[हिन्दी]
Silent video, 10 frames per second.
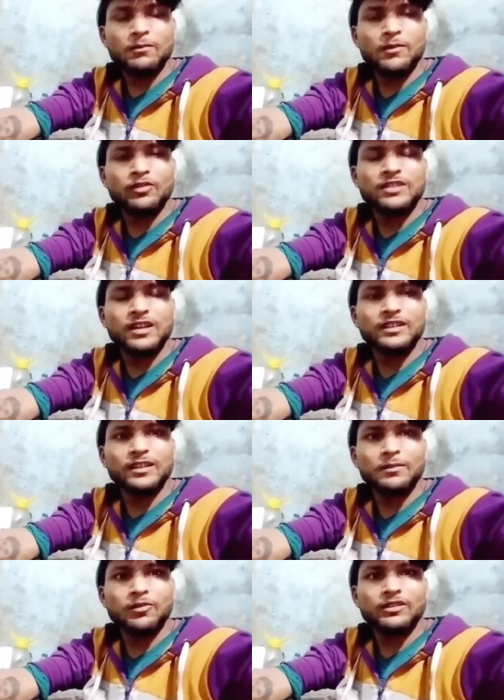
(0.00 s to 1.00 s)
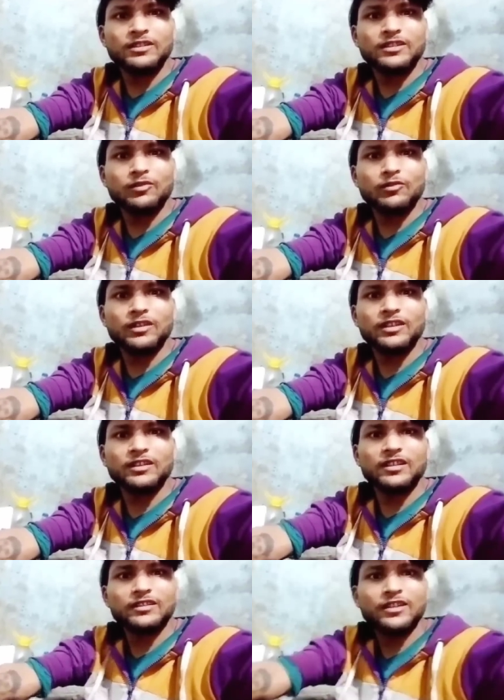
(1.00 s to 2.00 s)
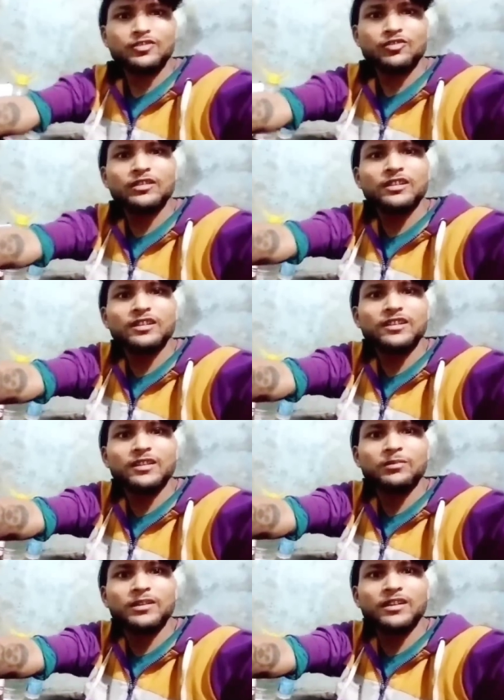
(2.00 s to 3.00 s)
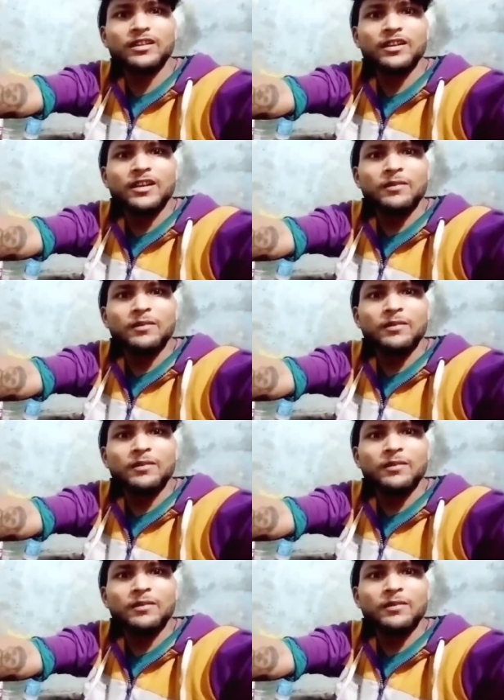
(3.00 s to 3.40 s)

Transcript: बहुत ज़्यादा सपोर्ट की ज़रूरत है देख सकते हो इसकी तस्वीर